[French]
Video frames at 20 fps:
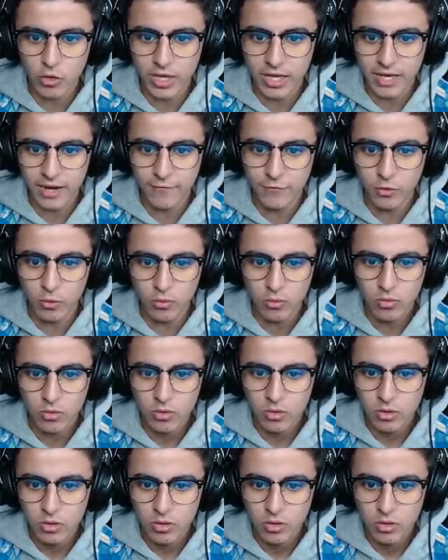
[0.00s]
il y a un avion
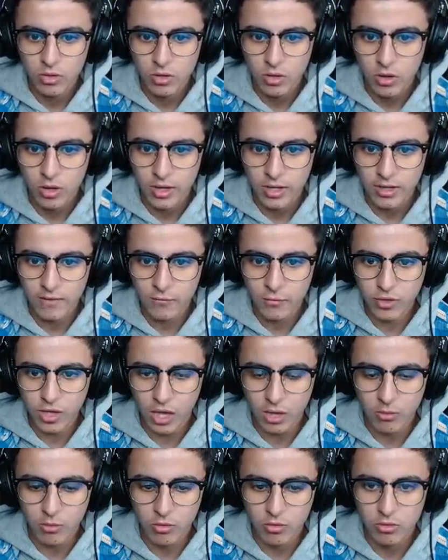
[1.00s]
Oh, il y a un avion
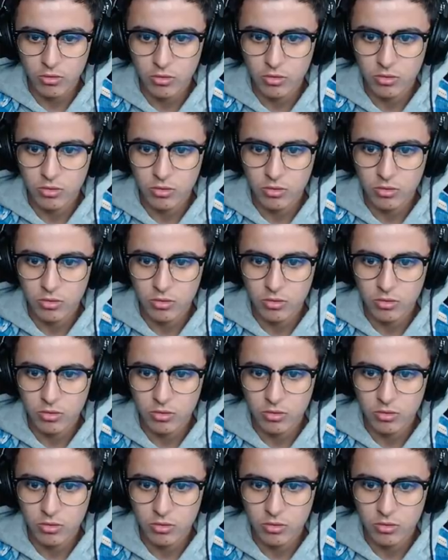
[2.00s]
carrément.